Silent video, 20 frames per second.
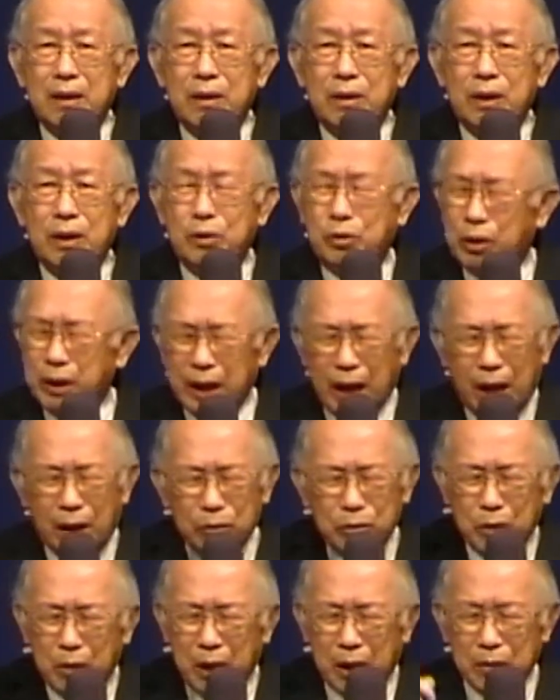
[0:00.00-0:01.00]
他赚了好
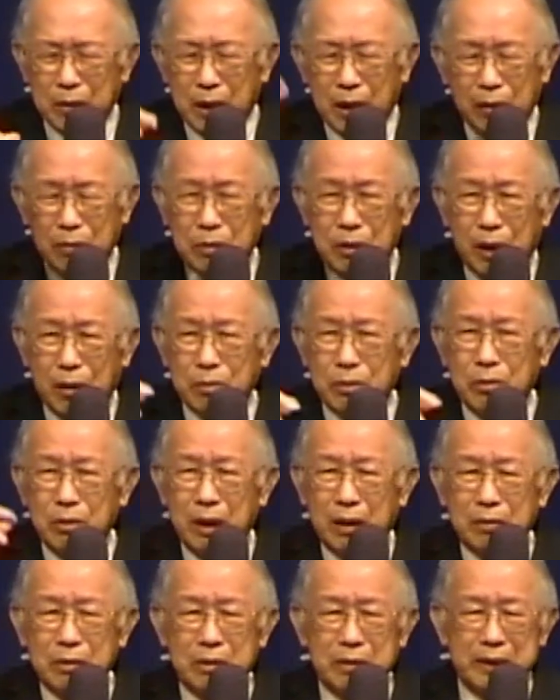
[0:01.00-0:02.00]
多好好好多
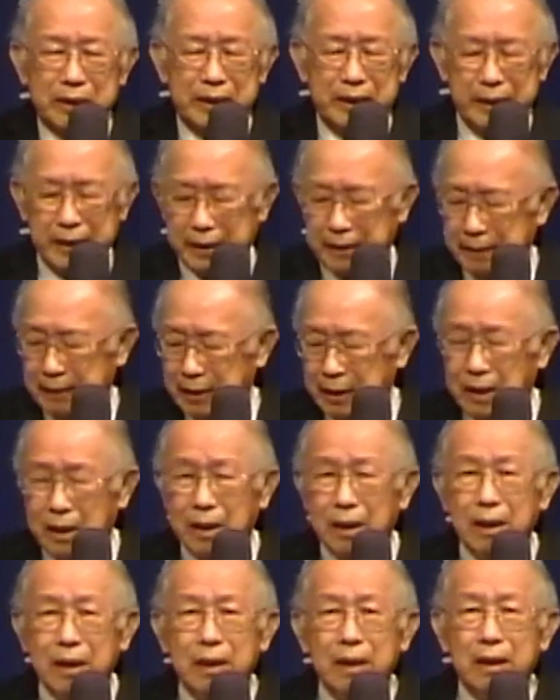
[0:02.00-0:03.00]
好多的钱，
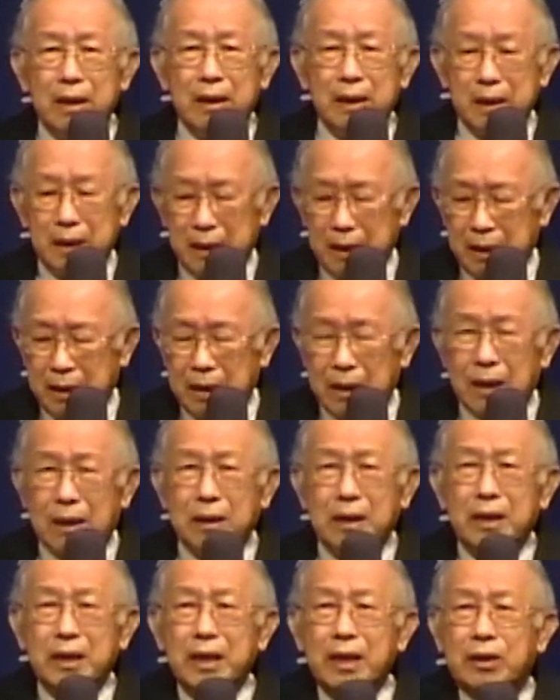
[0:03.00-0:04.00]
可
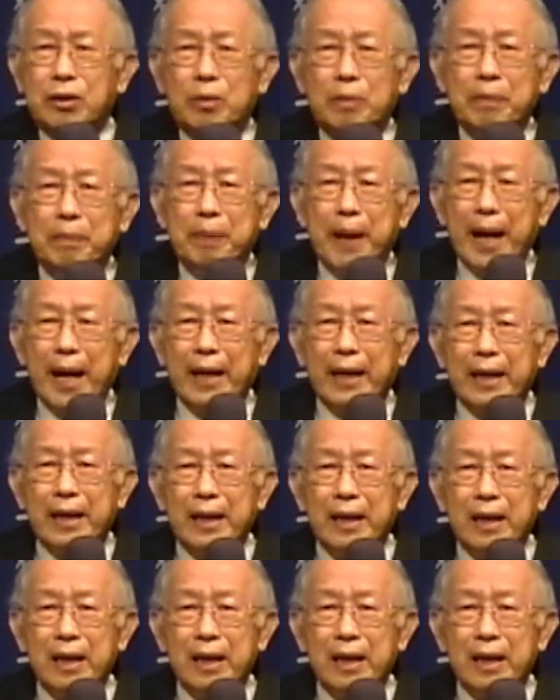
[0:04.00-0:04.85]
是现在怎么办？